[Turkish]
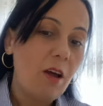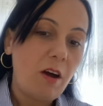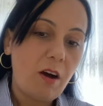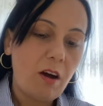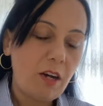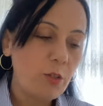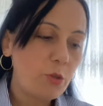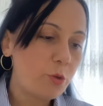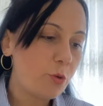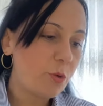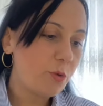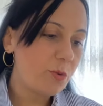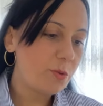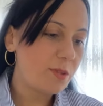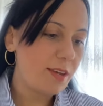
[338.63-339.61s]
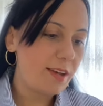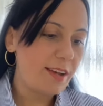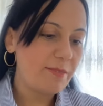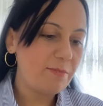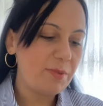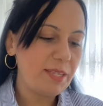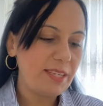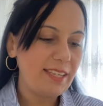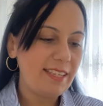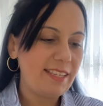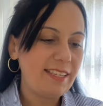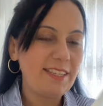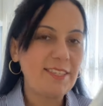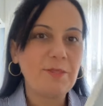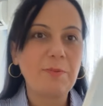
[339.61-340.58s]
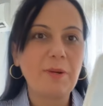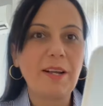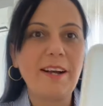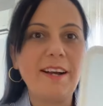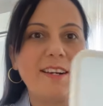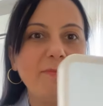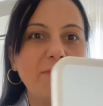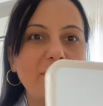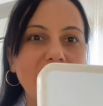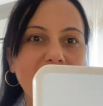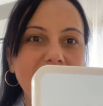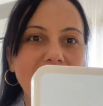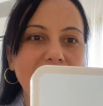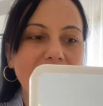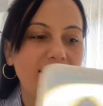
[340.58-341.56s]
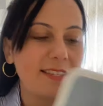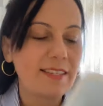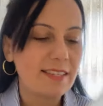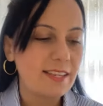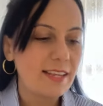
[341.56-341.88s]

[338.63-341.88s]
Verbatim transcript: Ay çok güzelmiş. Bakar mısınız?